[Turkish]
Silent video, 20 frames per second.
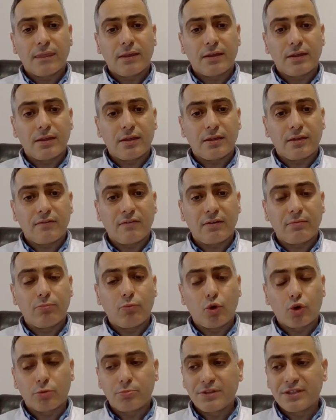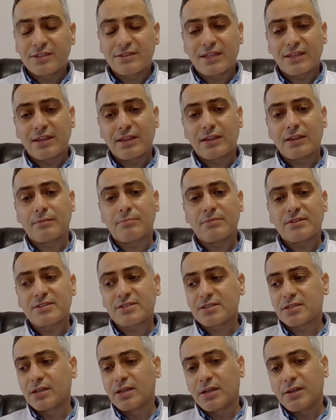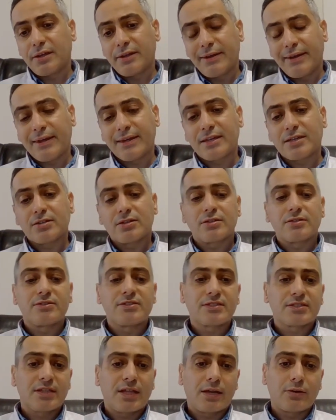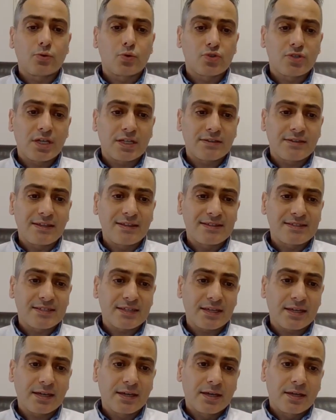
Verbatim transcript: e, ve morbidite dediğimiz ek riskler yüksek değilse